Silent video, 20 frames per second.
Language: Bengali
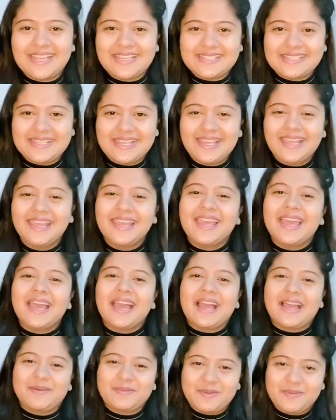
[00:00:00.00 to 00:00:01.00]
এসে
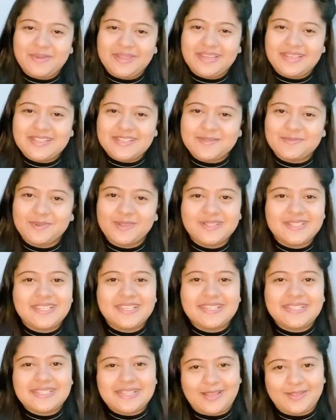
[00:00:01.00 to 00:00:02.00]
আমি মেহনাজ
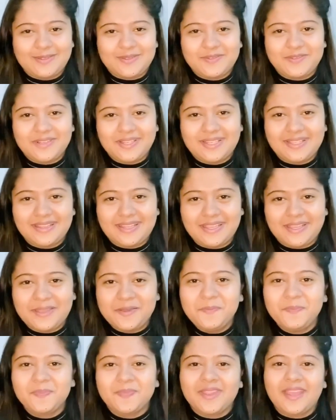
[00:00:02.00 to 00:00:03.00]
বলছি সাউথ আফ্রিকা
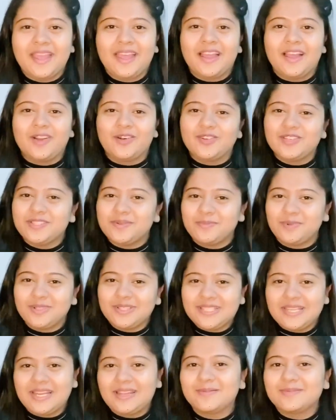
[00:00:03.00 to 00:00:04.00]
থেকে ওই যে
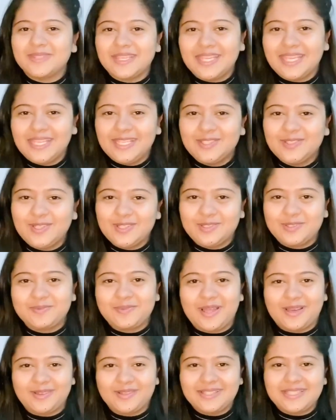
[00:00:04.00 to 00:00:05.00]
বলছিলাম যে একটু একটু
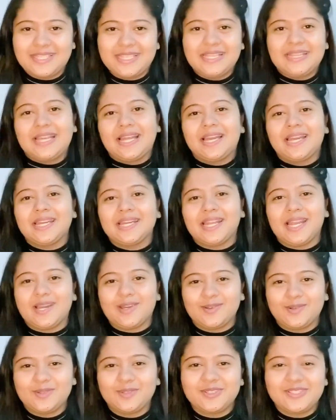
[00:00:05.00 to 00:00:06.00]
ভালো আছি তার
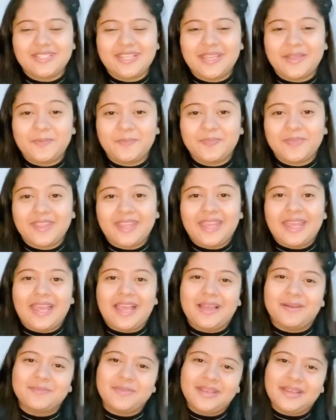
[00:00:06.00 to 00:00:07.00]
কারণ হচ্ছে
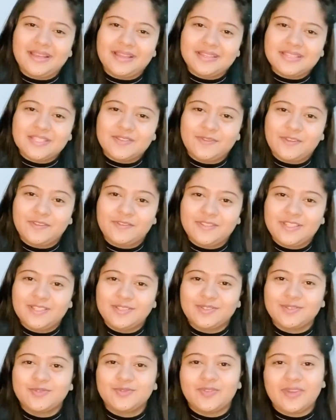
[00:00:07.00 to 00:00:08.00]
আমি লাস্ট
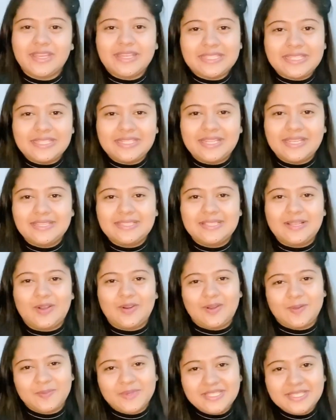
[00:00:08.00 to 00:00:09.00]
ফিফটিন টু টোয়েন্টি ডেজ
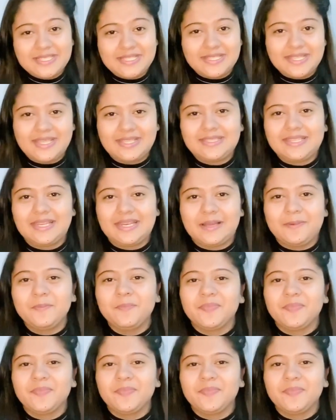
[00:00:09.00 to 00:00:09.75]
অনেক বেশি সিক ছিলাম